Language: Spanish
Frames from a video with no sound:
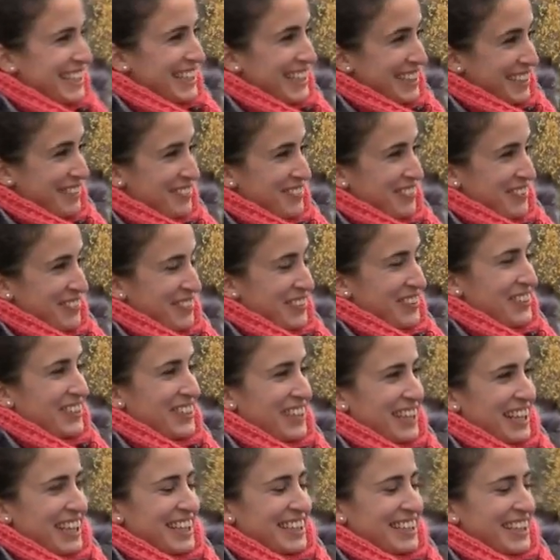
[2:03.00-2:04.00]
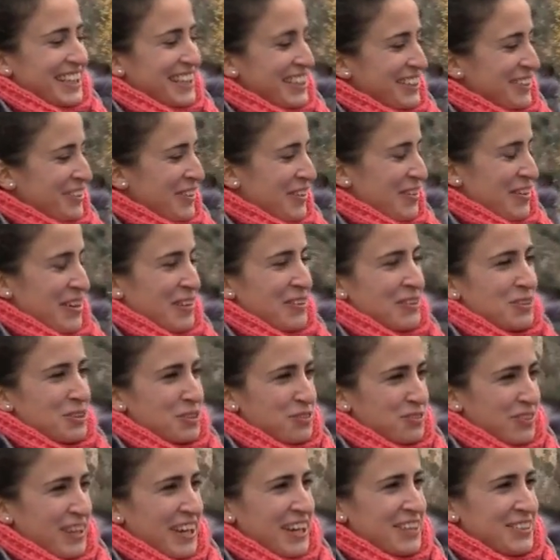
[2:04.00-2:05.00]
que me acuerdo que la traje todavía con
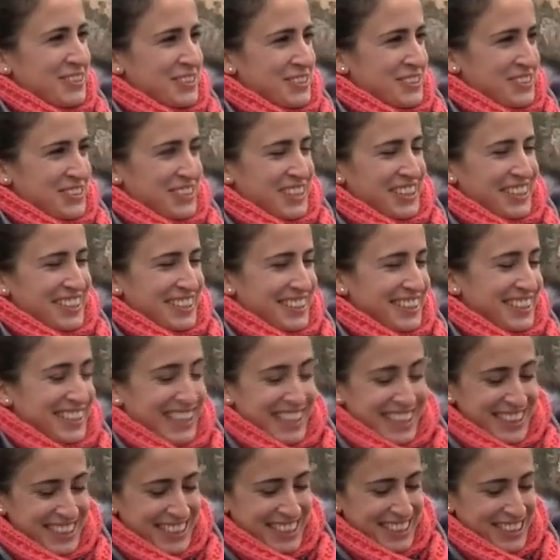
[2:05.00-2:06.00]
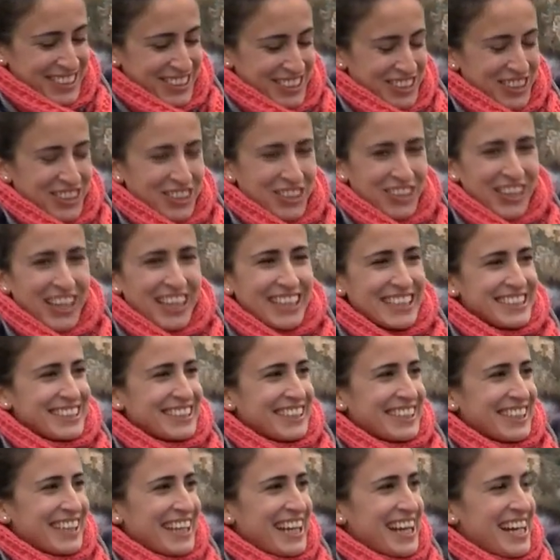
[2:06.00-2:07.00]
los faros, no tenía ni hecho el rodaje
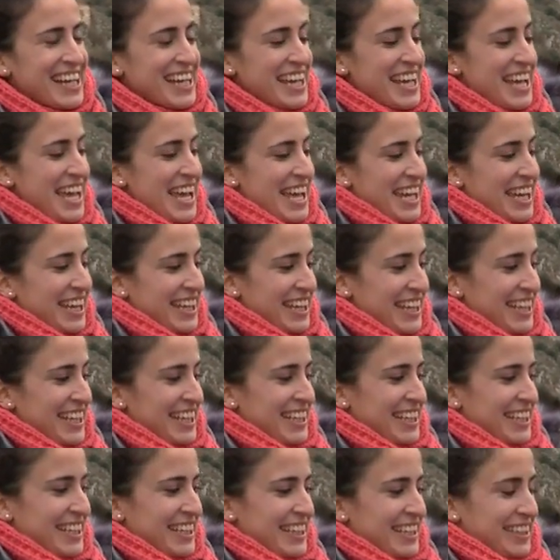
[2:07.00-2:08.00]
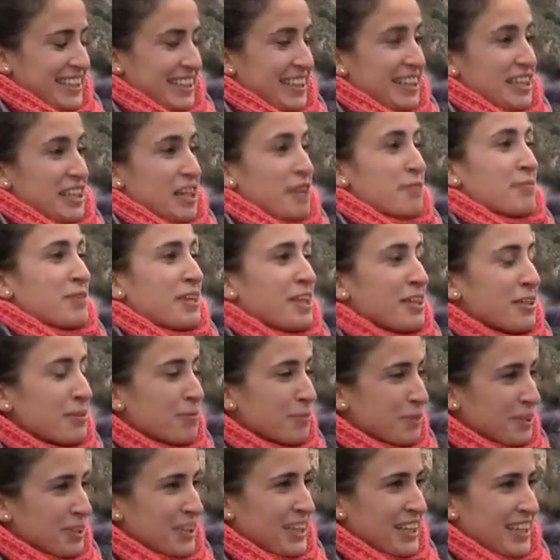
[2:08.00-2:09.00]
siquiera y tenía
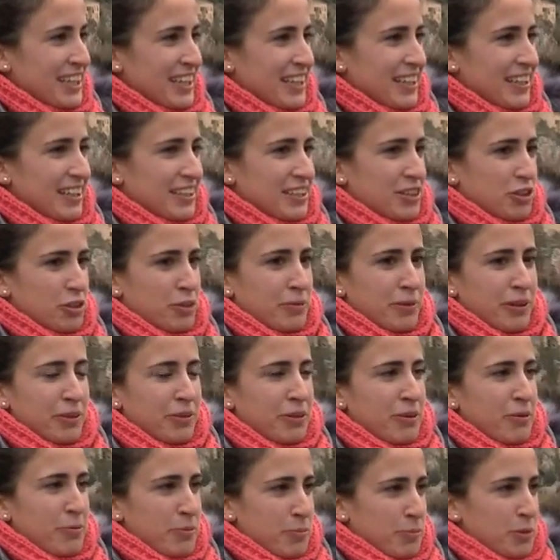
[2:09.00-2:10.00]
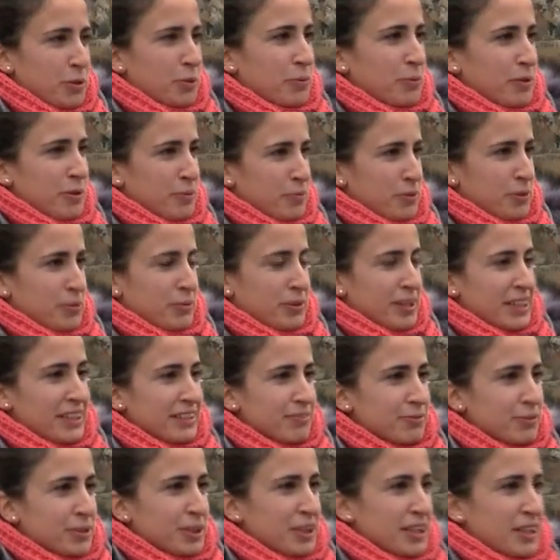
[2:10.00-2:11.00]
miedo porque yo iba con la BMW muy
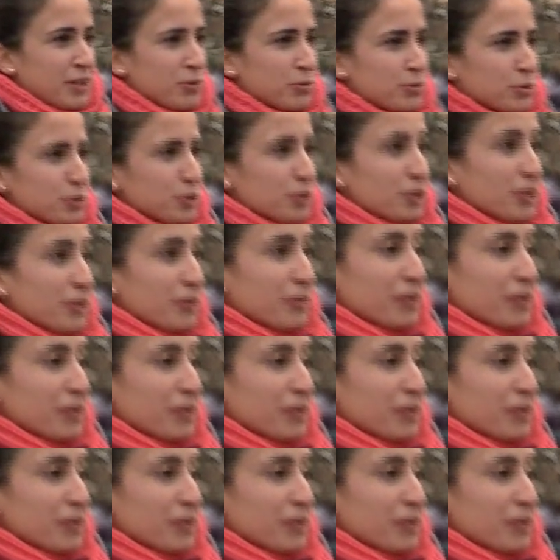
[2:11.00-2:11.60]
bien, muy a gusto, la